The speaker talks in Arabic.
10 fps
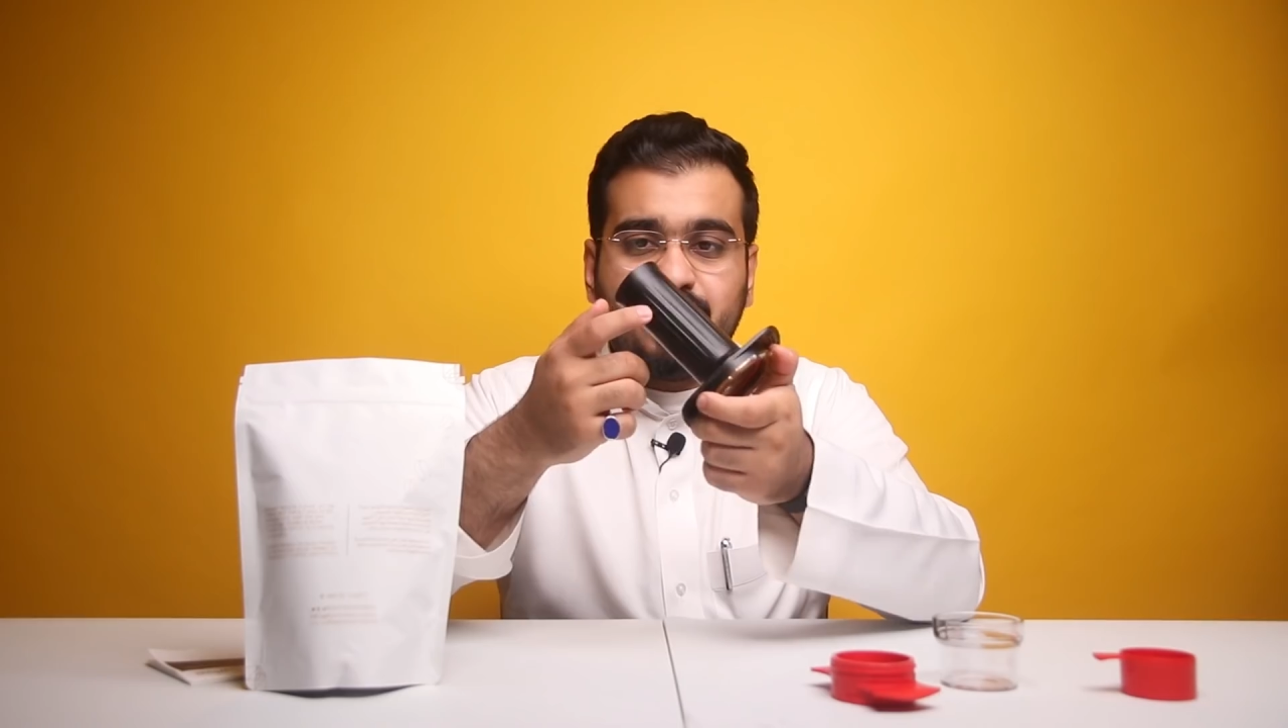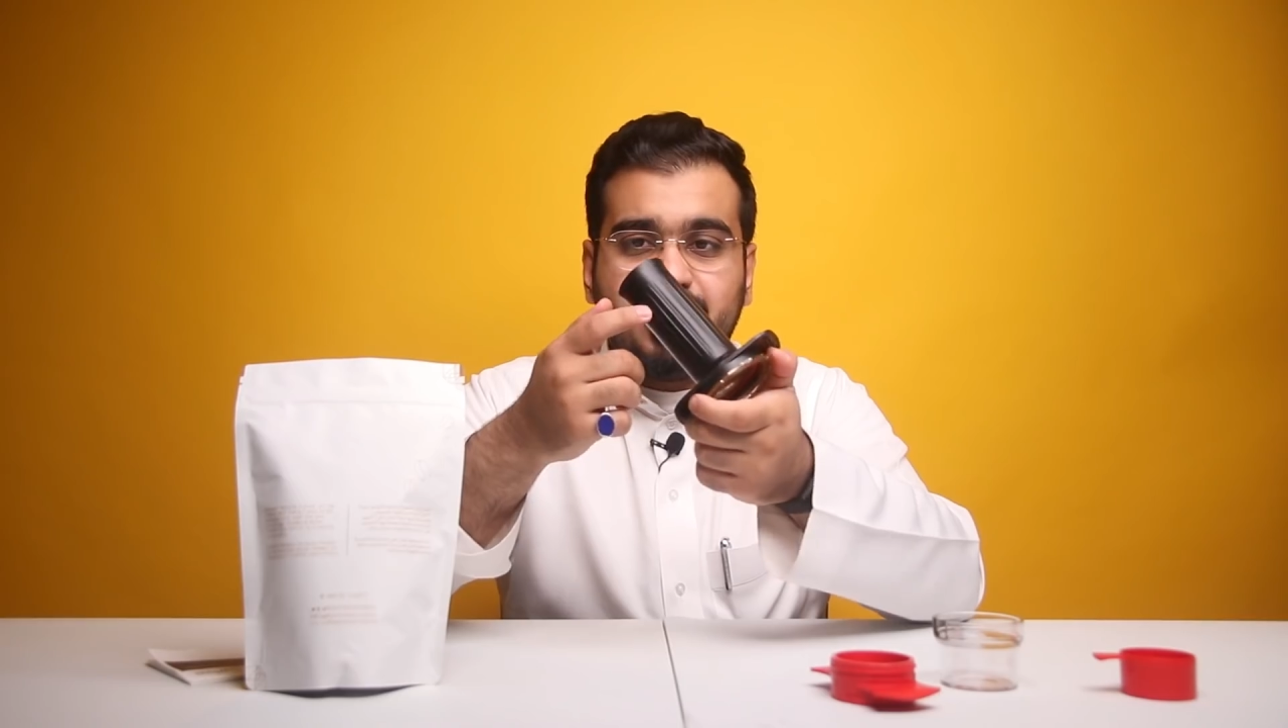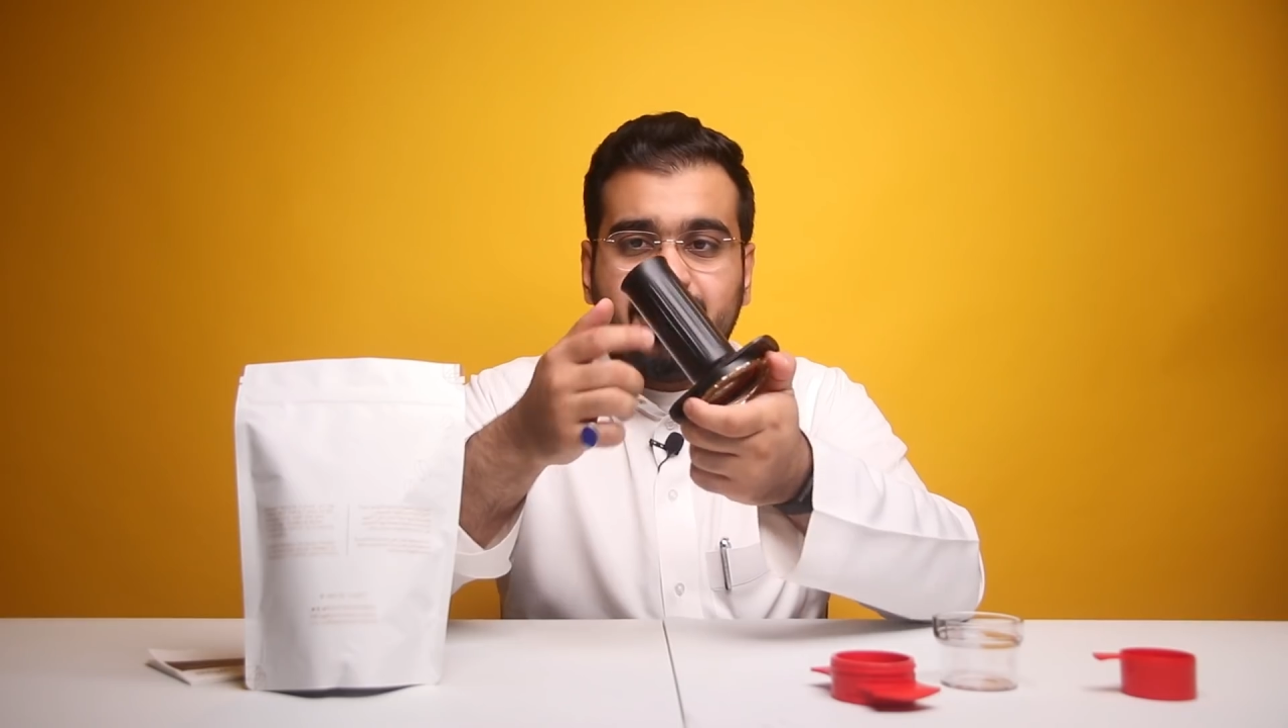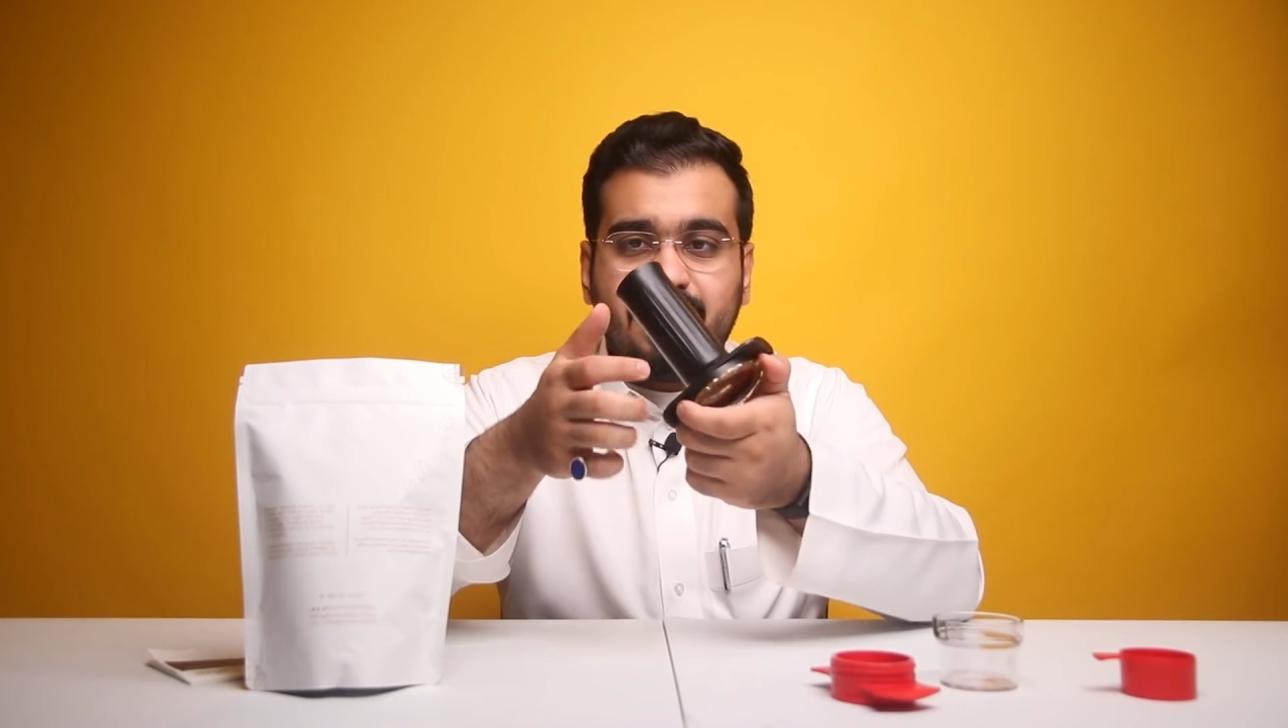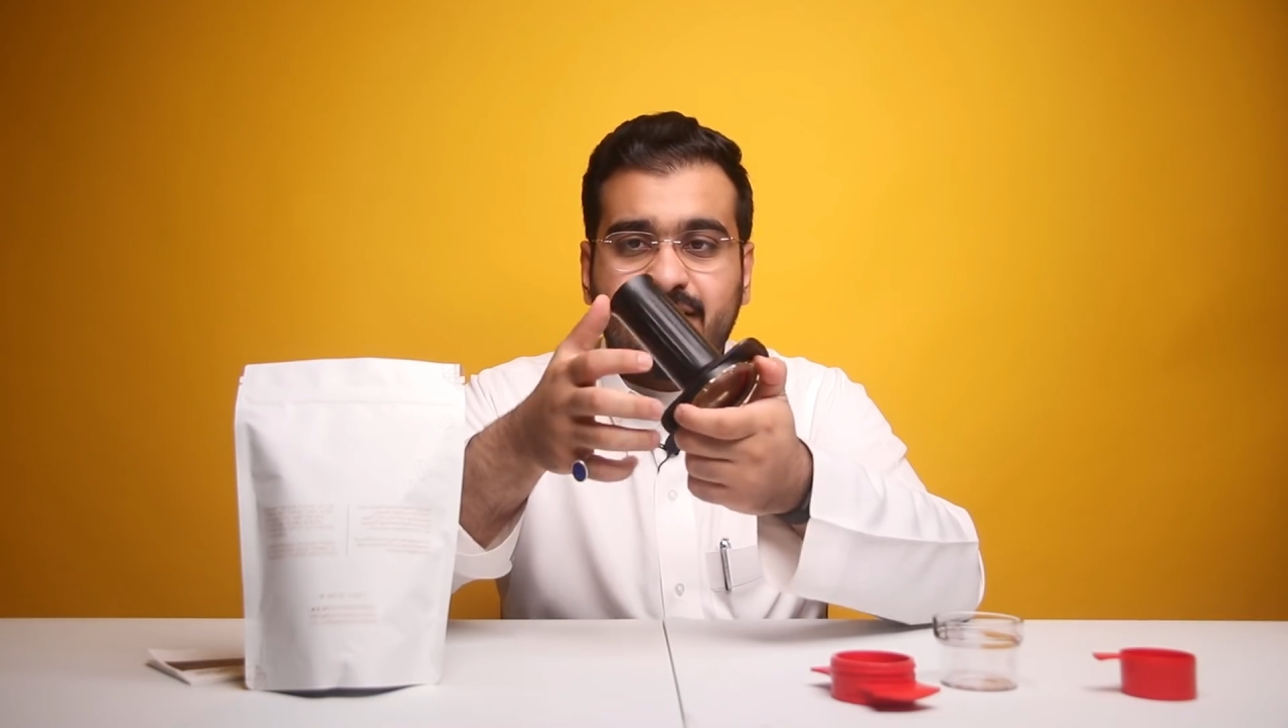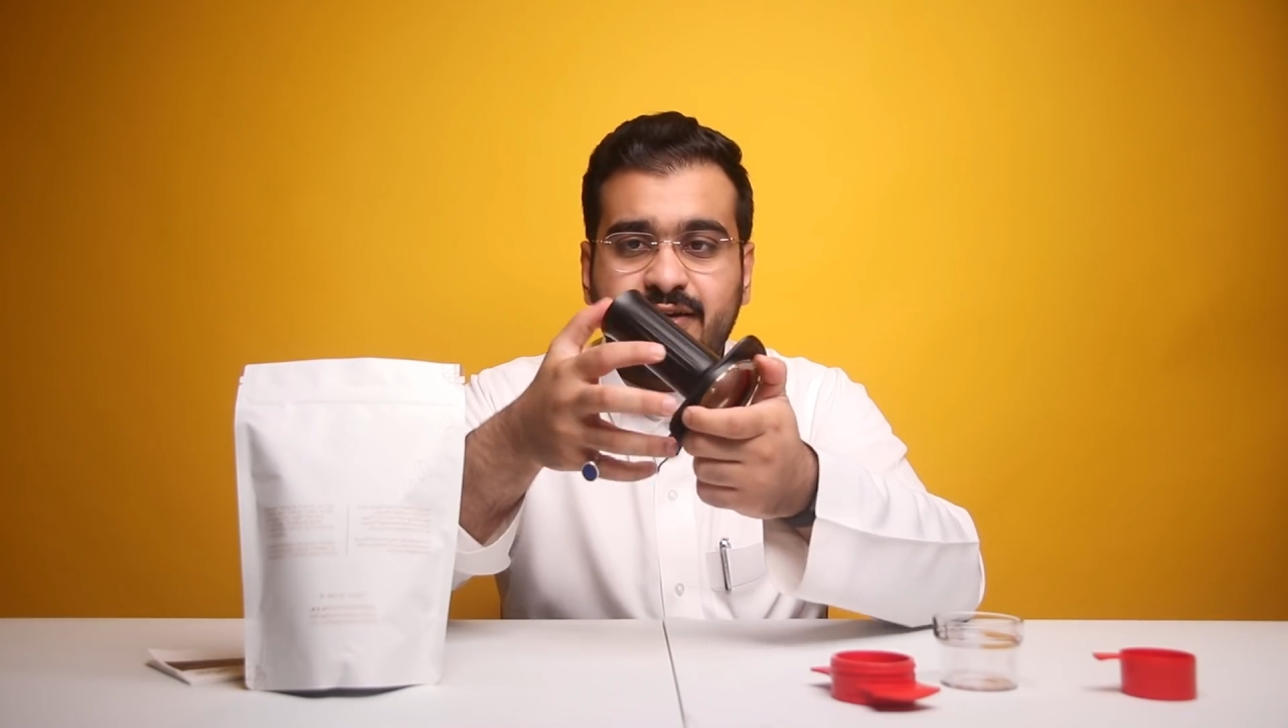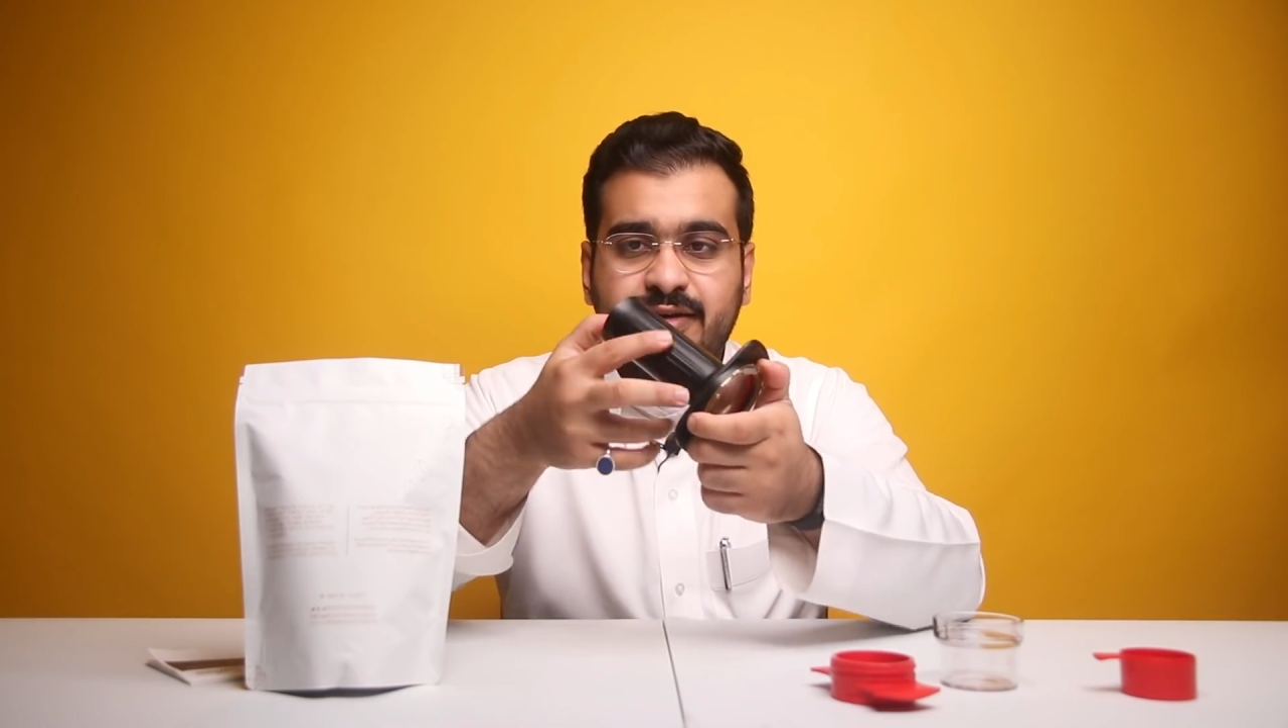وراه علق